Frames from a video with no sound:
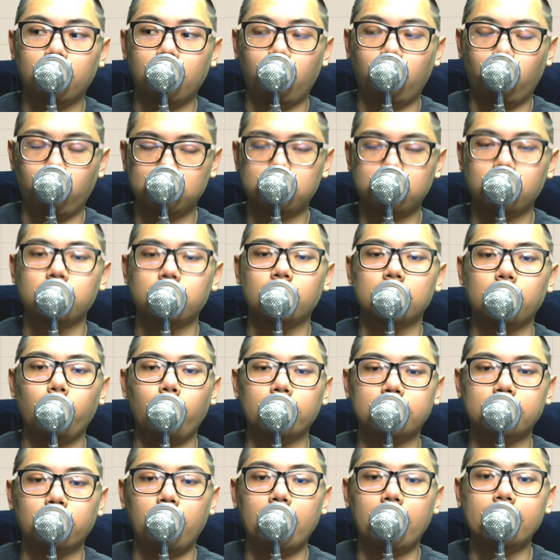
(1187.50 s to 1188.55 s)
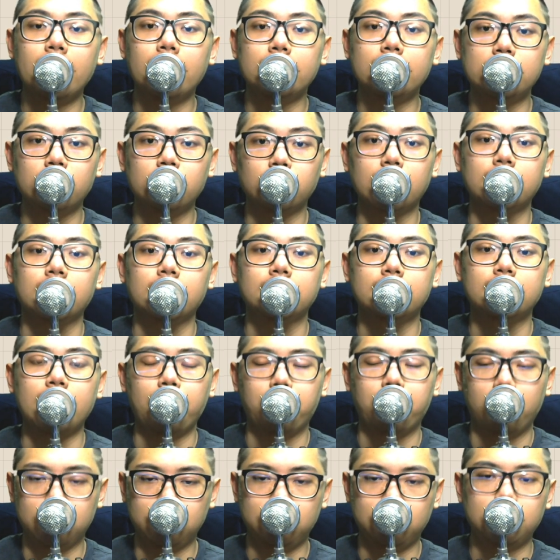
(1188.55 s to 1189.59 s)
我随以就往上看，它业绩有在成
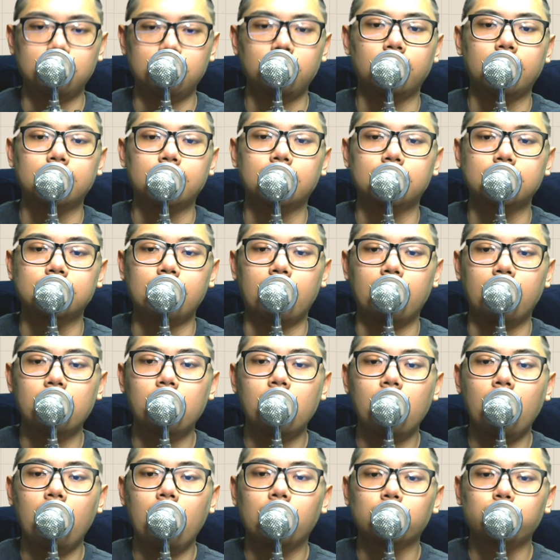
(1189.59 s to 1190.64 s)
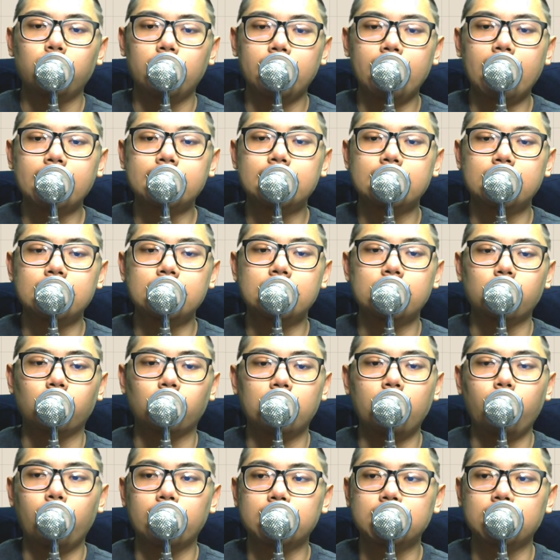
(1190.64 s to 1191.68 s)
长，可是真的在成长，所以应该洗一洗，我
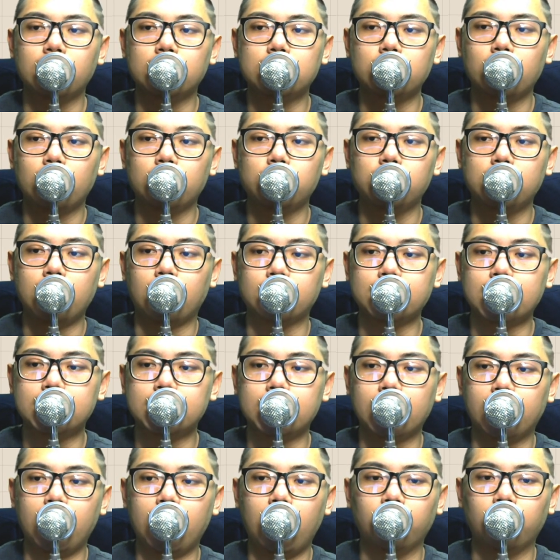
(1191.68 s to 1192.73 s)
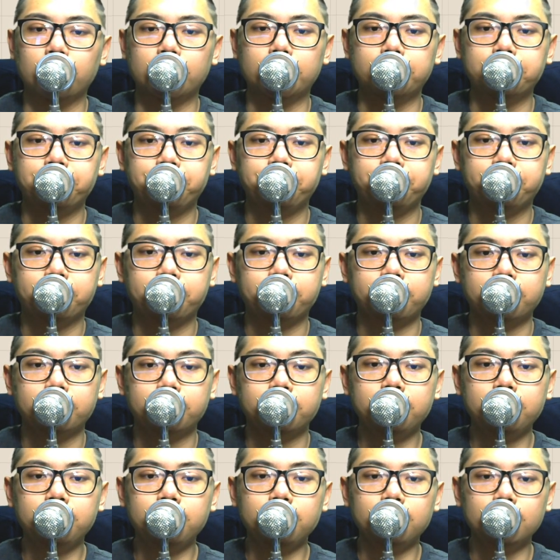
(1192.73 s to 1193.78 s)
认为是有机会去挑战前高的，
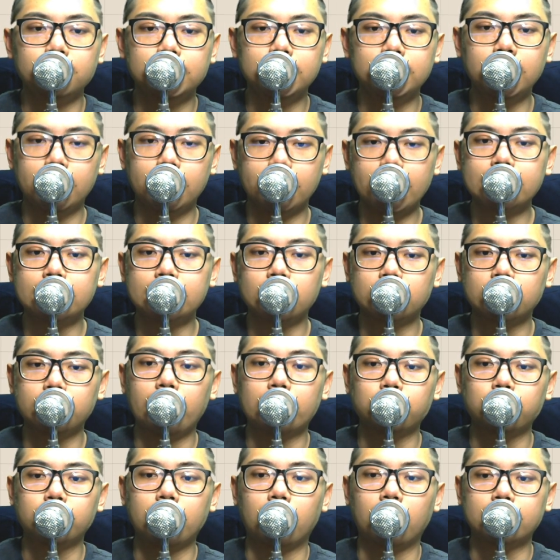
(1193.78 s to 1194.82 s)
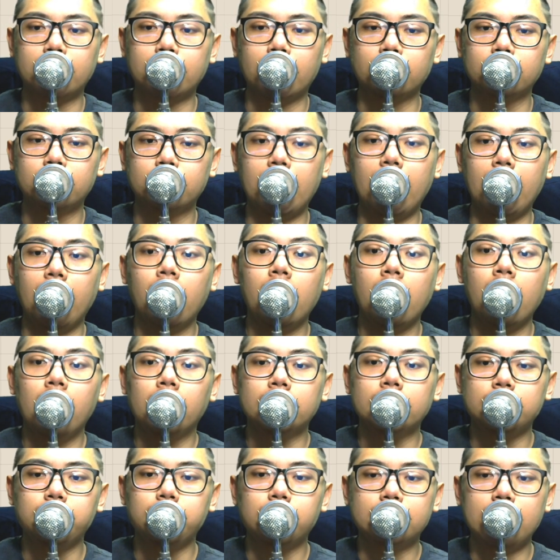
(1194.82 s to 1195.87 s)
这里应该是有机会来做挑战。那
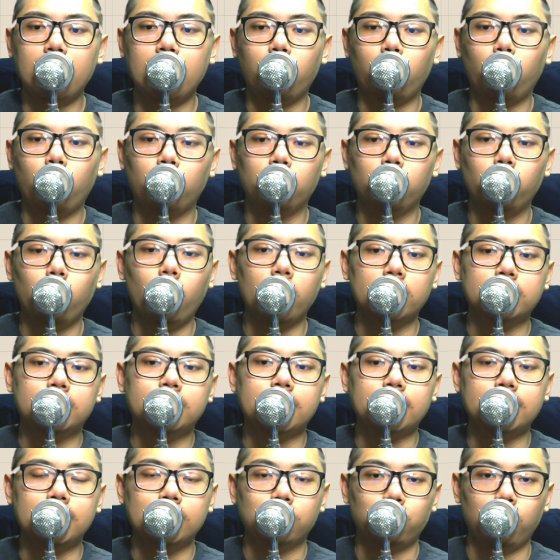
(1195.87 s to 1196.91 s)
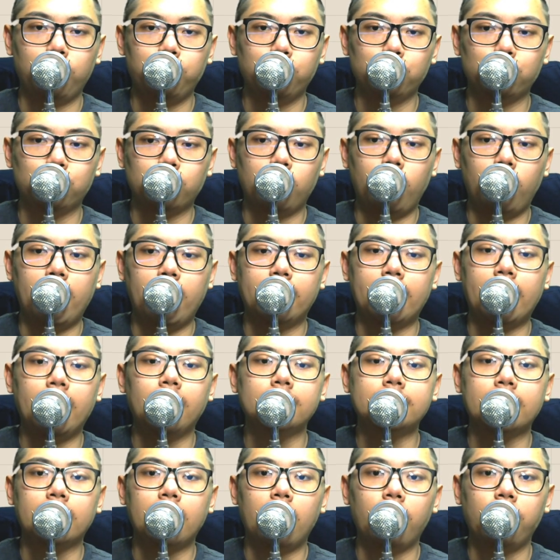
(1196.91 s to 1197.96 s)
基本上如果你是在这里做布局的话，来
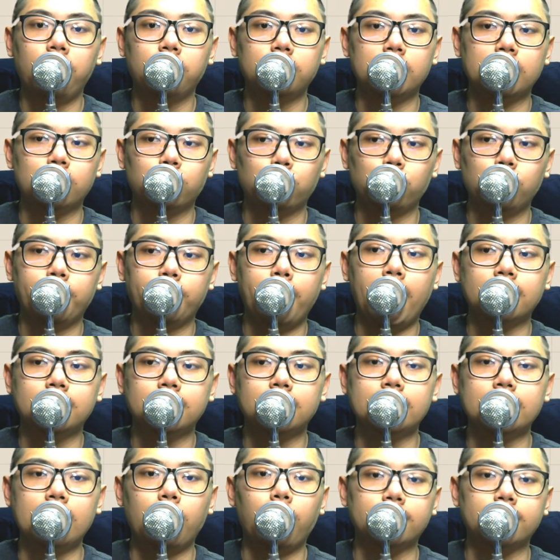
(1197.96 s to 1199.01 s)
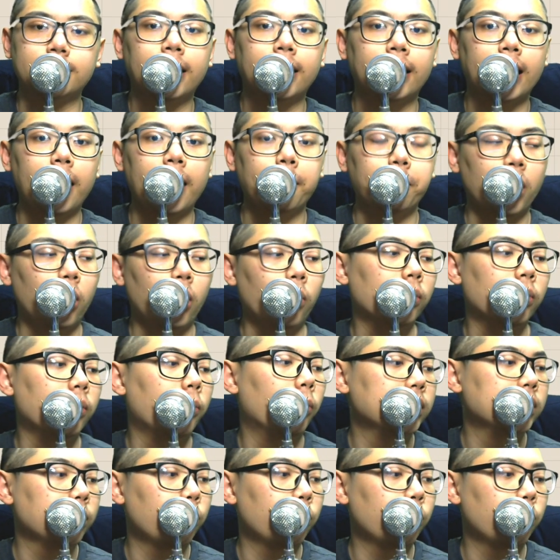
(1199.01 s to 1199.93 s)
到前高附近你出一半，剩下往上看。我我